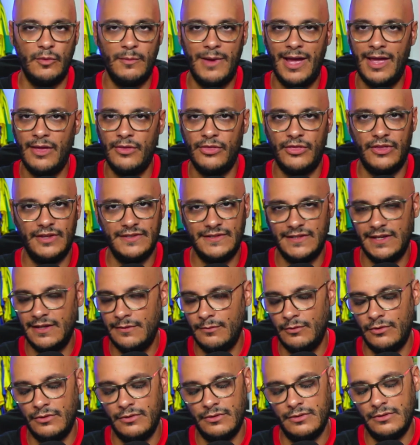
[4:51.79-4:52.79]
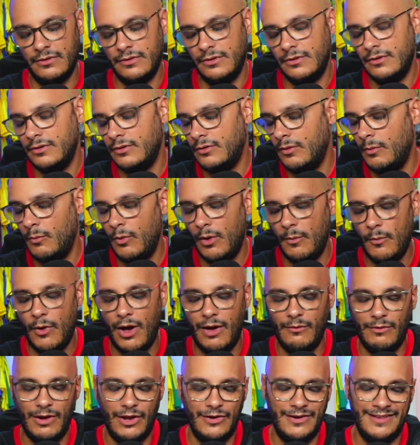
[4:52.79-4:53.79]
más incisivo, como hemos
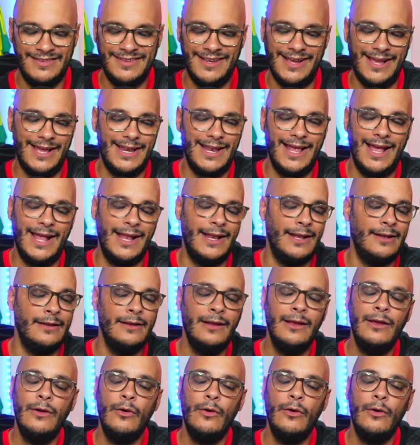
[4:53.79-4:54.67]
hablado en este canal,